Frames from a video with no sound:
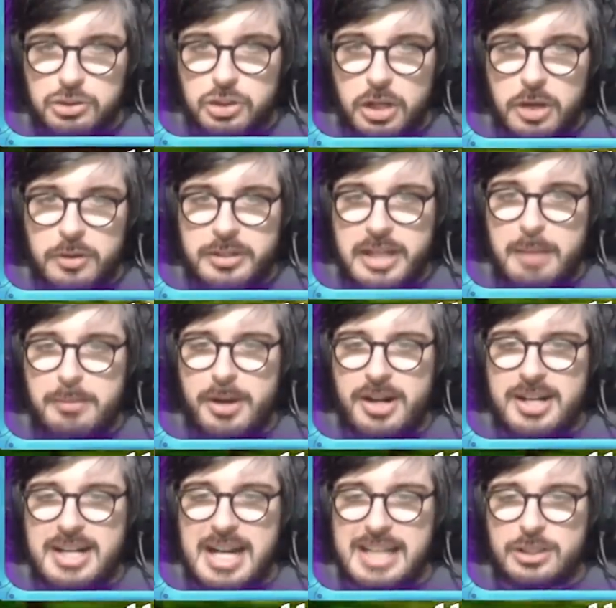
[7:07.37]
só eu quebro a
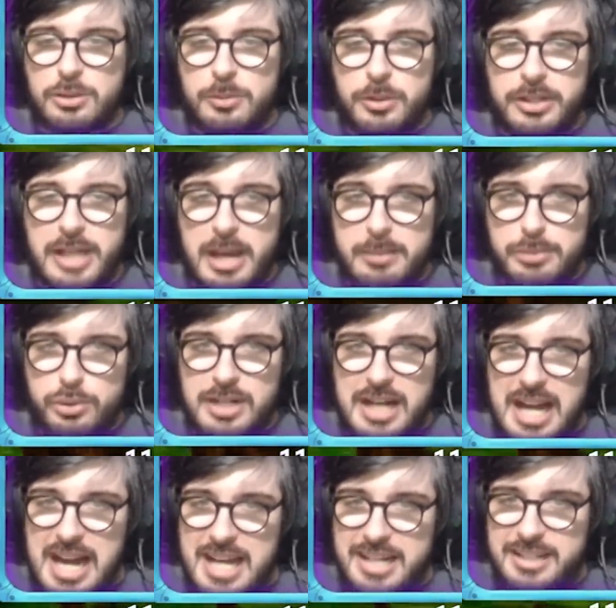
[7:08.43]
casa, como eu quebro o
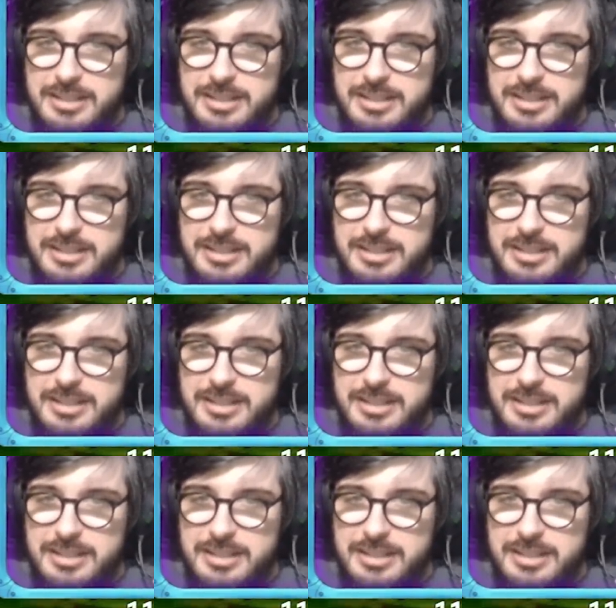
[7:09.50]
cara